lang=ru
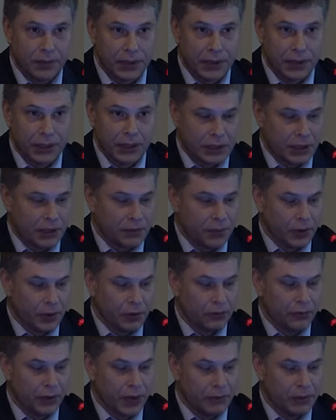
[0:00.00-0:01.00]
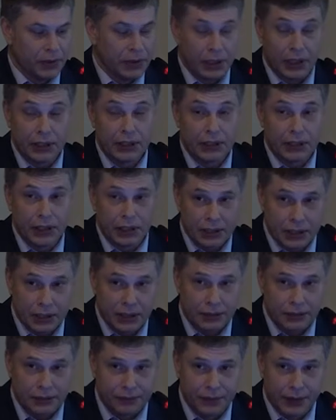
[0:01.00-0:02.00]
мы отметили за этот период времени ряд
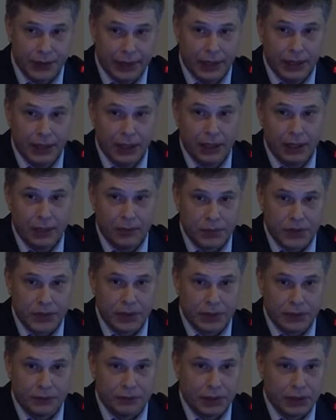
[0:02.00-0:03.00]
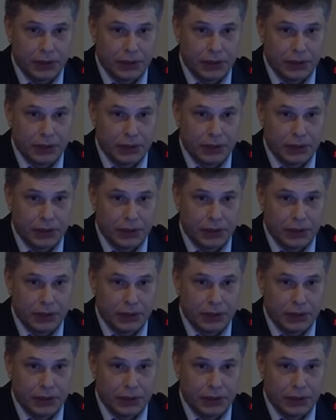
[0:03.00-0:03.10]
недостатков. Без